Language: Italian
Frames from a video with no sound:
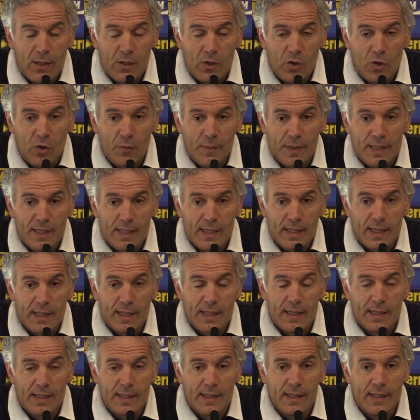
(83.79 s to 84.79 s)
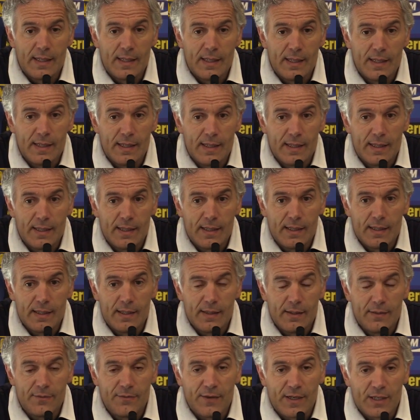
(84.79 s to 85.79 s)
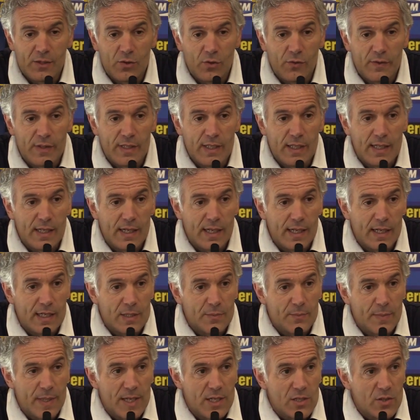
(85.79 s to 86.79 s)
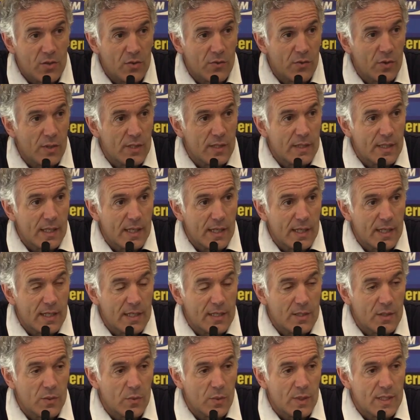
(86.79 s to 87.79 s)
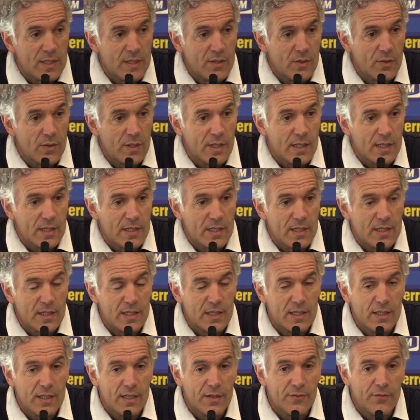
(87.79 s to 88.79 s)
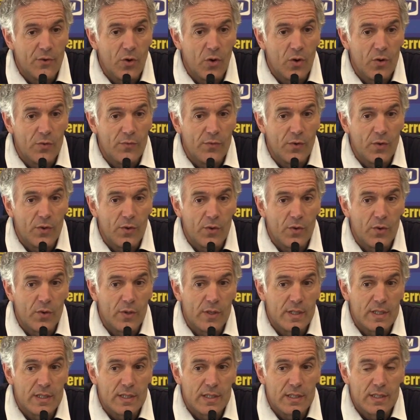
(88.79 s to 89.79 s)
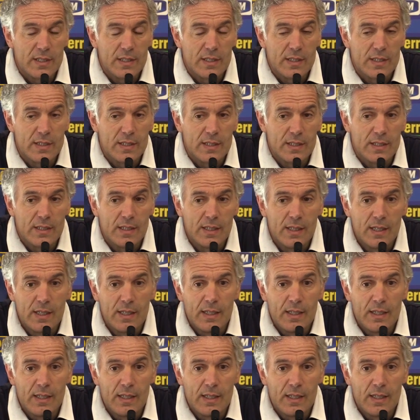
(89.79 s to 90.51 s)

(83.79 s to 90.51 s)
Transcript: come dire, è, è fatto vedere spesso e volentieri situazioni che si evolvono e si